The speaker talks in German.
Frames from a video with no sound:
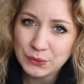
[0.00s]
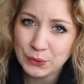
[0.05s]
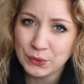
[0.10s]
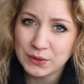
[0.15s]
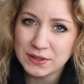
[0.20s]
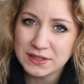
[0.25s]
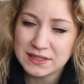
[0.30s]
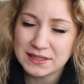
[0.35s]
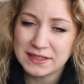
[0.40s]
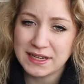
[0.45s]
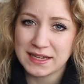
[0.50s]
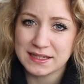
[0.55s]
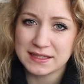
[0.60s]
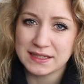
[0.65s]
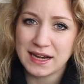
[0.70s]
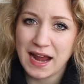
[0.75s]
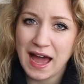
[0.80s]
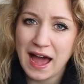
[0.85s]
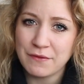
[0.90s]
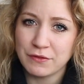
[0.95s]
Und der
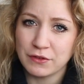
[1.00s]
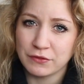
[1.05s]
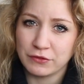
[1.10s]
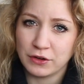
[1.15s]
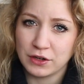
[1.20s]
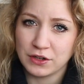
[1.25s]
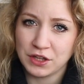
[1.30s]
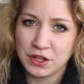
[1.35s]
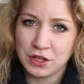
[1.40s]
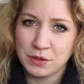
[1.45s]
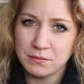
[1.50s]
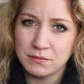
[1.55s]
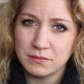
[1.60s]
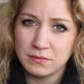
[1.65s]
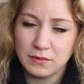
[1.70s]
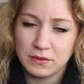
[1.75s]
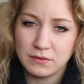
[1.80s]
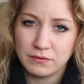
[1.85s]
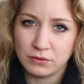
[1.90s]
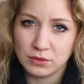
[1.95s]
Sklave von ihm,
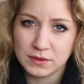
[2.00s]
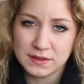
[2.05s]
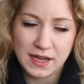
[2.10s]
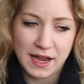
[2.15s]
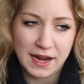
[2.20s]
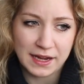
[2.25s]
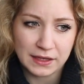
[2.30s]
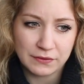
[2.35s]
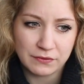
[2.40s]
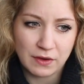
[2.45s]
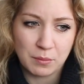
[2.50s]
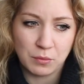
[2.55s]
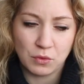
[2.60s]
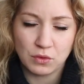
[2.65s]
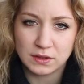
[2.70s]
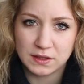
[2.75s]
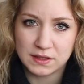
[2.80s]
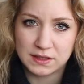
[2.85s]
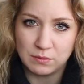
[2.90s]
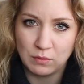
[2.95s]
wo es eigentlich
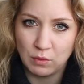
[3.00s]
verboten ist,